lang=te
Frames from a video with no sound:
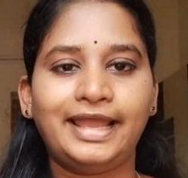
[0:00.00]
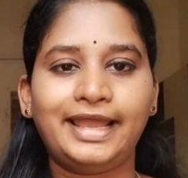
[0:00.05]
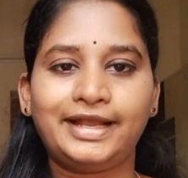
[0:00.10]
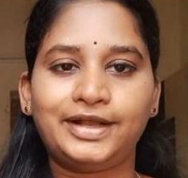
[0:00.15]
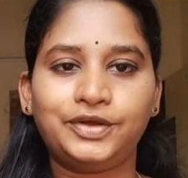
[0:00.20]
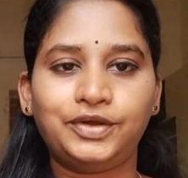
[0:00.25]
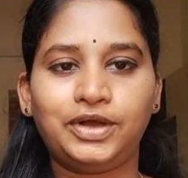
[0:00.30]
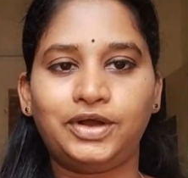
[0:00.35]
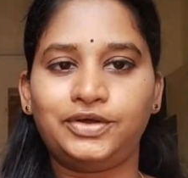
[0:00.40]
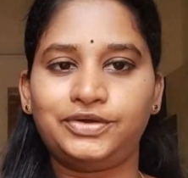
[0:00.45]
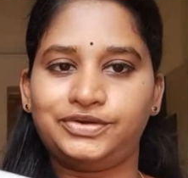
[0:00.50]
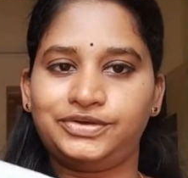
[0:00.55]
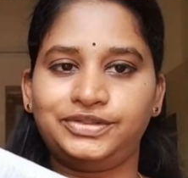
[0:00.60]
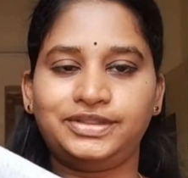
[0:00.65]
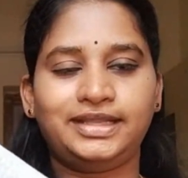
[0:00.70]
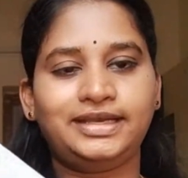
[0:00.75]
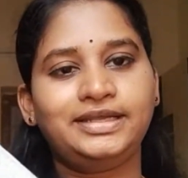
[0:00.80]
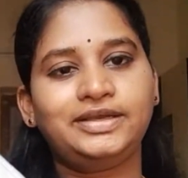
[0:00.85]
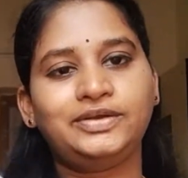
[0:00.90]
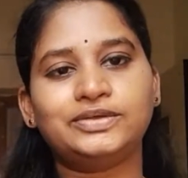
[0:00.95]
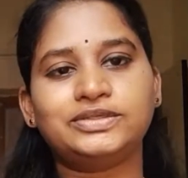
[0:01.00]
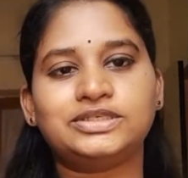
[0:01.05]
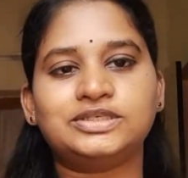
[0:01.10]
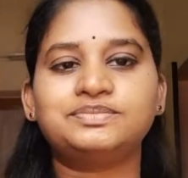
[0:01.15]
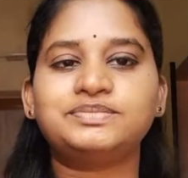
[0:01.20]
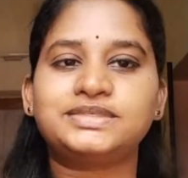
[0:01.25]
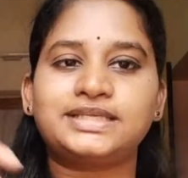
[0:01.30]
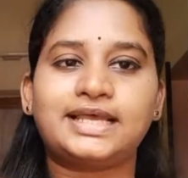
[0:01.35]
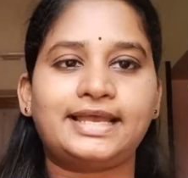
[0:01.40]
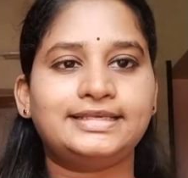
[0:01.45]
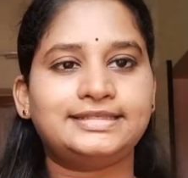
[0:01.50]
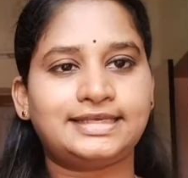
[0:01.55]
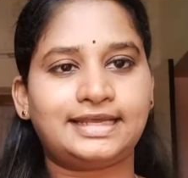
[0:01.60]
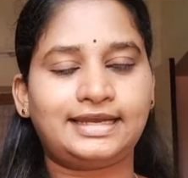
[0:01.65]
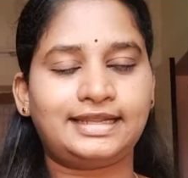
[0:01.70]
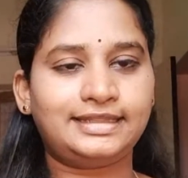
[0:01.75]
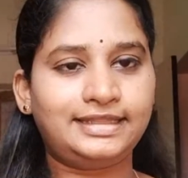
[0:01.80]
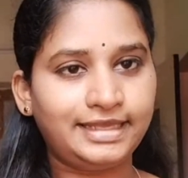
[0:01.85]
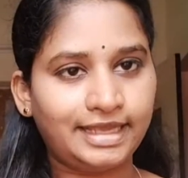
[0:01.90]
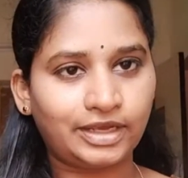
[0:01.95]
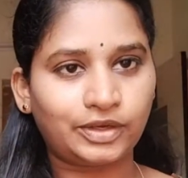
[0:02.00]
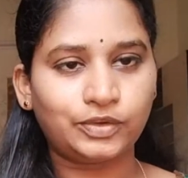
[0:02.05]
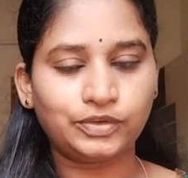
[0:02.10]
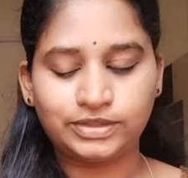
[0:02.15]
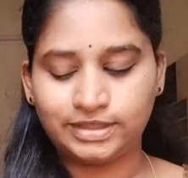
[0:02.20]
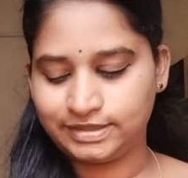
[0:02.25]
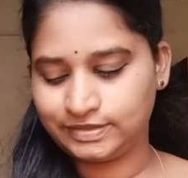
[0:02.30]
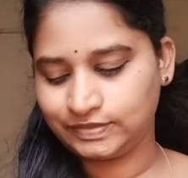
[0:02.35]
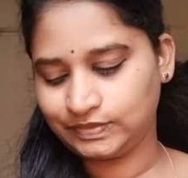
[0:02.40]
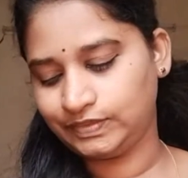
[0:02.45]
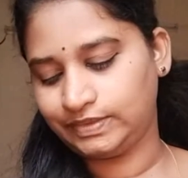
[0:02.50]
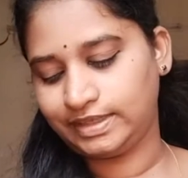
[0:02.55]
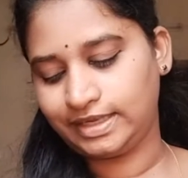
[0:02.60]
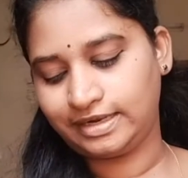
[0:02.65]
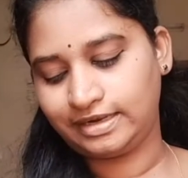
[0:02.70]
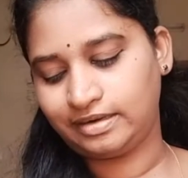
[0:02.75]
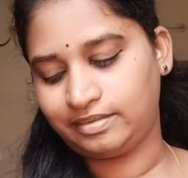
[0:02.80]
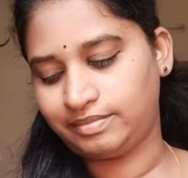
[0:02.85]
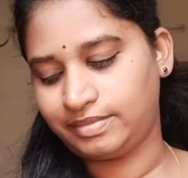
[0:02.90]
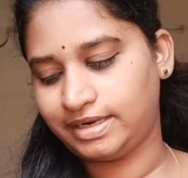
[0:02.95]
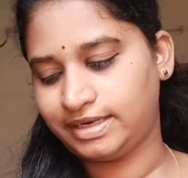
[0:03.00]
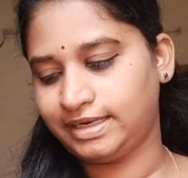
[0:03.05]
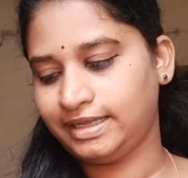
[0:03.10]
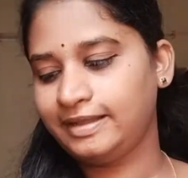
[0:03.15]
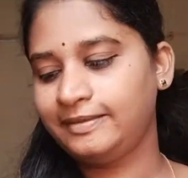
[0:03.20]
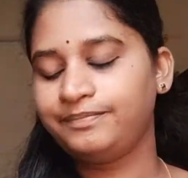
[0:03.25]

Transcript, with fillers: ఎక్కువగా ఉంటుందని కొంచెం సైజ్ అనేది ఎక్కువ తీసుకుంటాను అనమాట